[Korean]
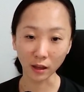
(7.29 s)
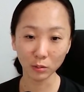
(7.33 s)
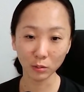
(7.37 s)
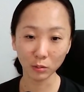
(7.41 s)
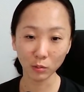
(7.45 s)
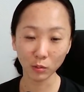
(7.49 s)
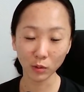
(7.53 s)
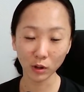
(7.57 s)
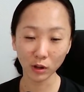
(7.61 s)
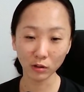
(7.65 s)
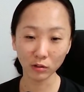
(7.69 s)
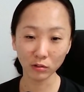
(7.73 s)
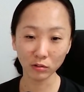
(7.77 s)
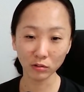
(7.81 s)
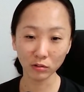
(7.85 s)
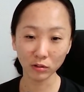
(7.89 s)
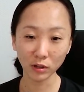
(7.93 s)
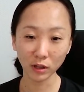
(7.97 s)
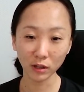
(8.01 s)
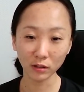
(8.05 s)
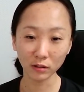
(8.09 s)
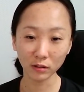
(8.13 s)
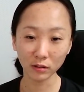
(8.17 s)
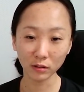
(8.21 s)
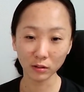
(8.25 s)
또
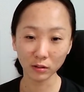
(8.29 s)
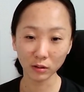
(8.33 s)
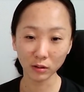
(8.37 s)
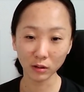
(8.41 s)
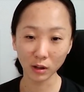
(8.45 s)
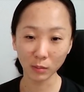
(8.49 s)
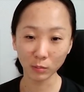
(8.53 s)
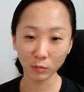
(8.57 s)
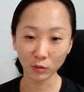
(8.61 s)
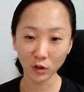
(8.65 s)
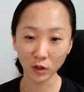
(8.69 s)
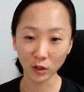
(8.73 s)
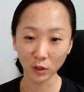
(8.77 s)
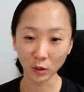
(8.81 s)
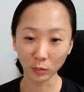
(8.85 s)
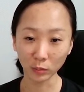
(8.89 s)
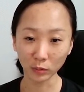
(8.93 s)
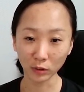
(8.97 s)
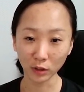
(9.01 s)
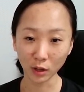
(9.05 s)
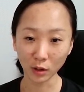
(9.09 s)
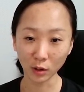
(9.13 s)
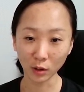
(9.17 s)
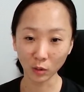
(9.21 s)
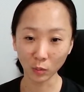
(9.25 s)
외국에서 아무리
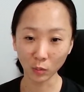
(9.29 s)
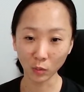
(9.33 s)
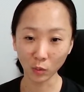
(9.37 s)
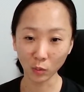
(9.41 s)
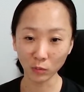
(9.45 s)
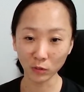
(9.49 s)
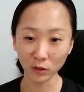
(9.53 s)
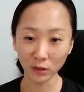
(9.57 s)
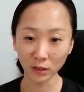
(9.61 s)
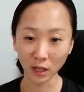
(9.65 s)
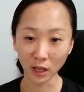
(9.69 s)
덥다고 몸을